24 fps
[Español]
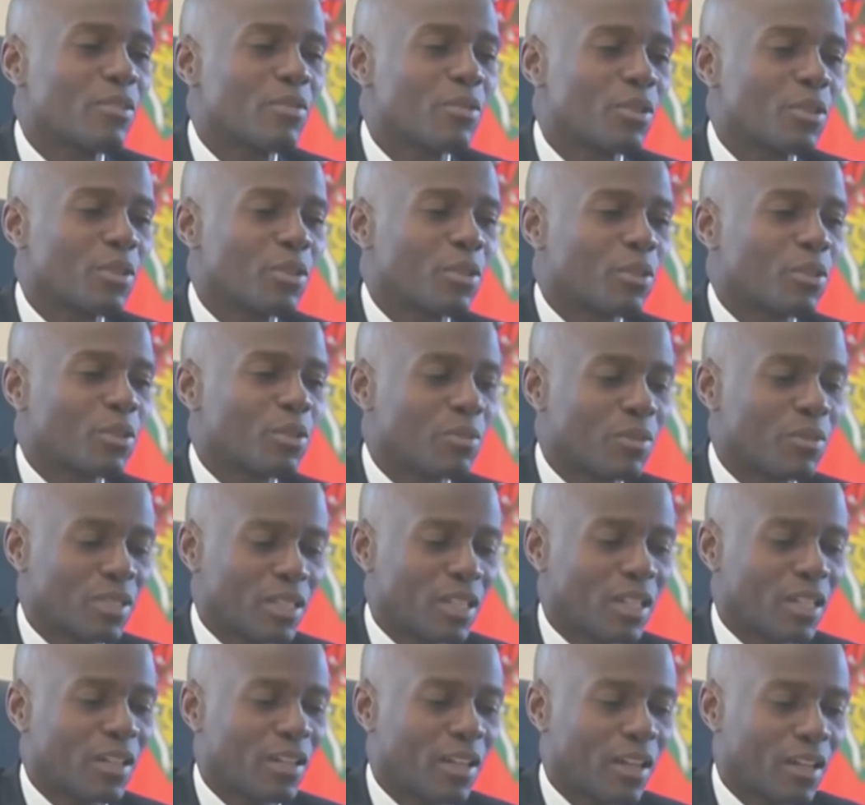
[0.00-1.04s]
la clase
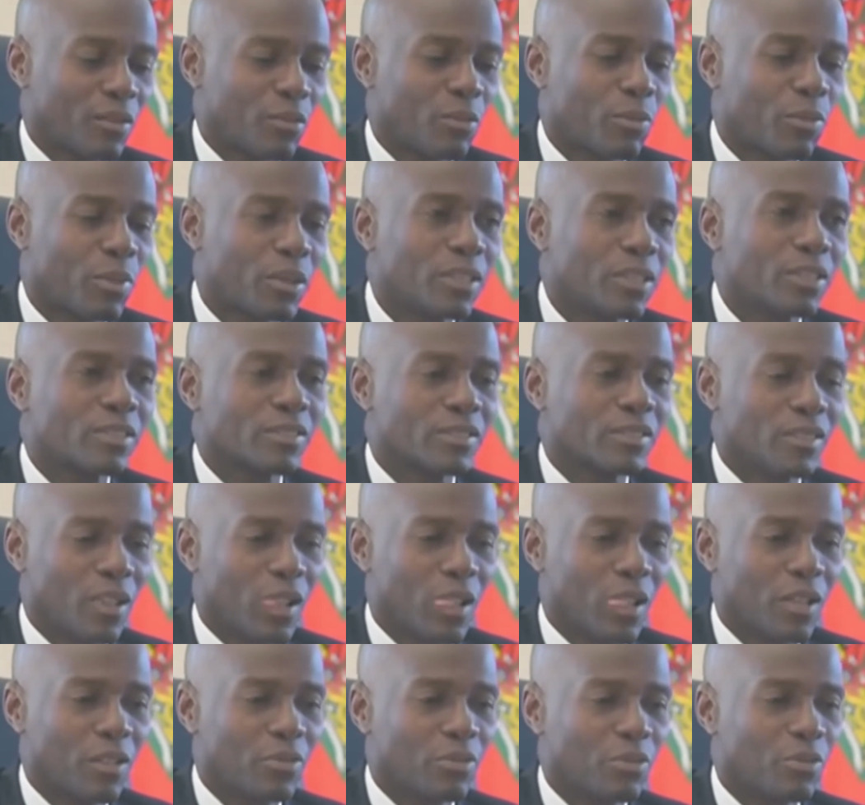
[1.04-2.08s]
dominante de
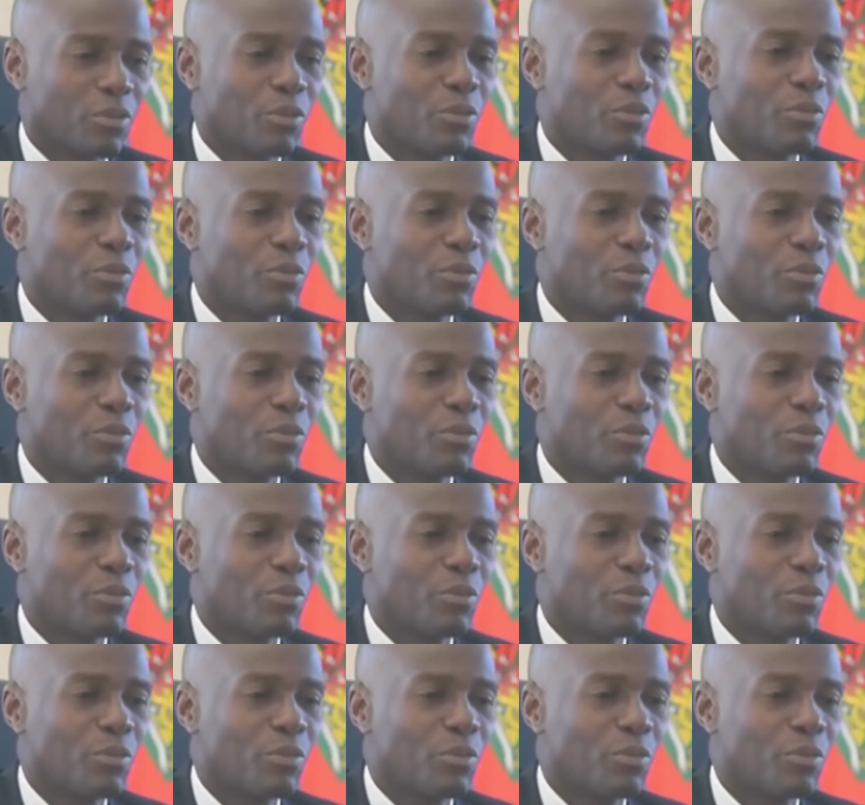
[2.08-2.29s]
Haití,